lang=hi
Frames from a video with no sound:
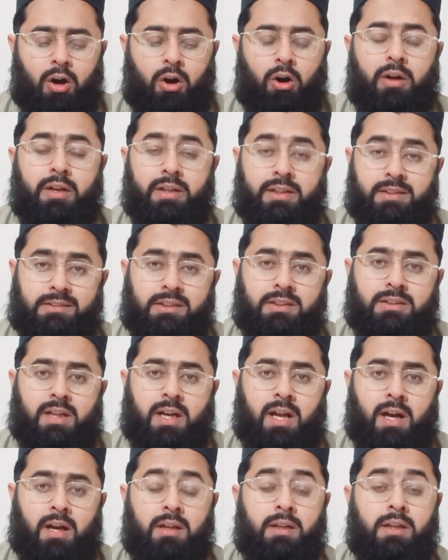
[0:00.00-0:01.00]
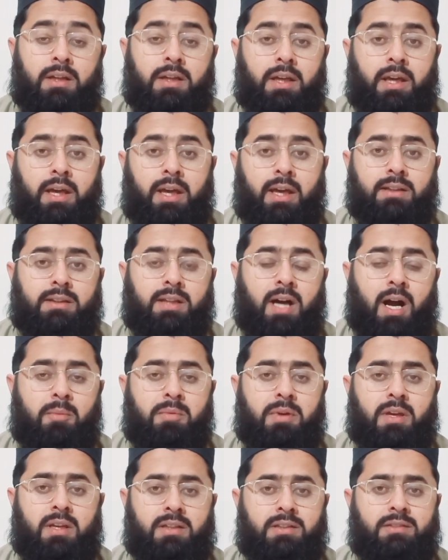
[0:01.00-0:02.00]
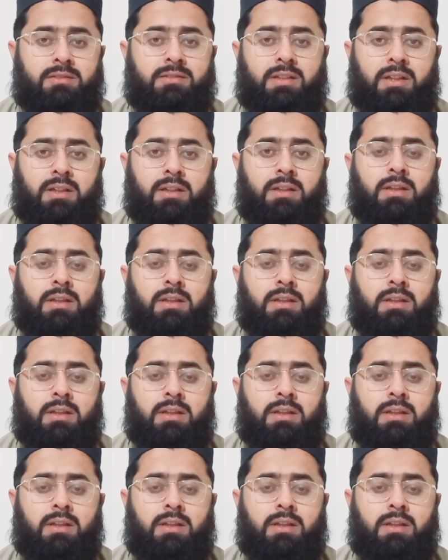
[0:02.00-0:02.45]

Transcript: और इसी तरह एक ताबीर इसकी